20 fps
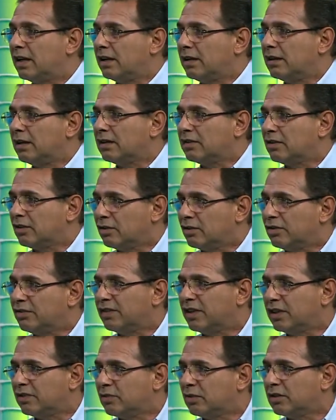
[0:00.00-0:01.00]
ele na São
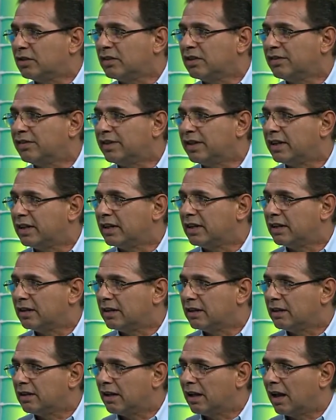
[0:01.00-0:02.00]
Silvestre ano que vem.
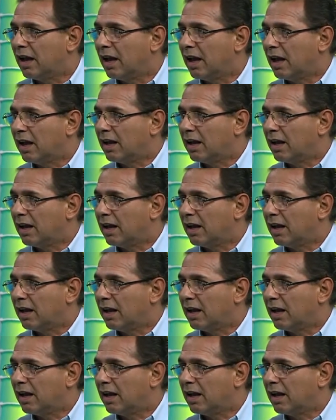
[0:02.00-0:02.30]
Aí sim, o